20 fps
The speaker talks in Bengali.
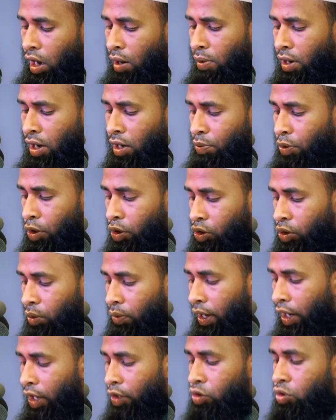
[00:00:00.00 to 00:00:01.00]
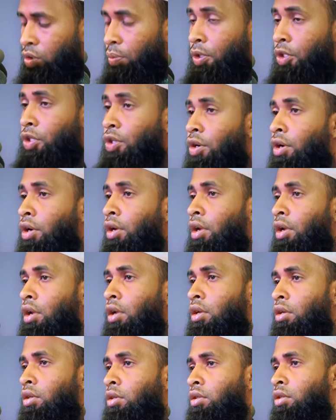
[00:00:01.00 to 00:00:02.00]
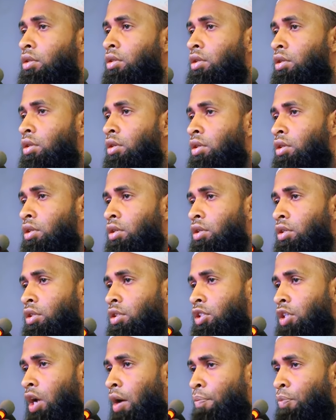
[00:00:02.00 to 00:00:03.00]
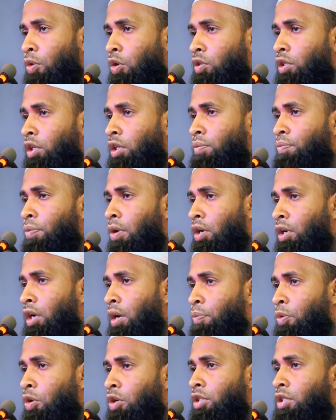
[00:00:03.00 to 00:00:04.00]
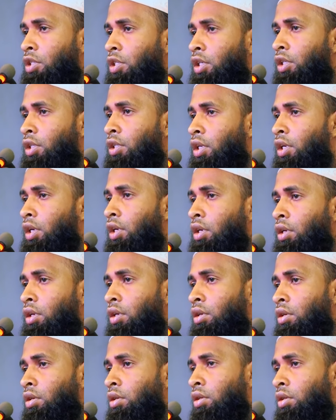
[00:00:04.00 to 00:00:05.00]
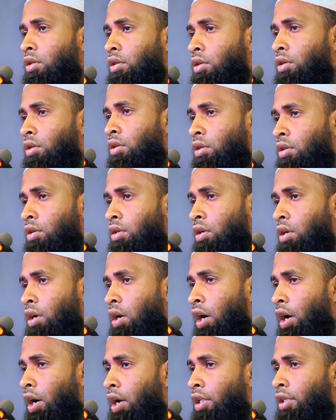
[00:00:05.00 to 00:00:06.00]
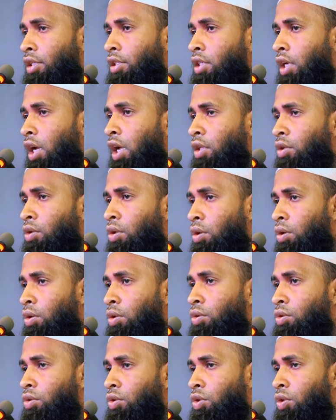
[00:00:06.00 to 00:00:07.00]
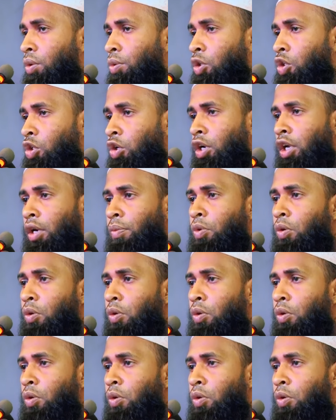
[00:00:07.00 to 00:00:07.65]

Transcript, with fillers: আমার বক্তব্যের আলোচ্য বিষয় সাম্প্রতিক বন্যা পরিস্থিতিতে আহলেদিস আন্দোলন যুবসংঘের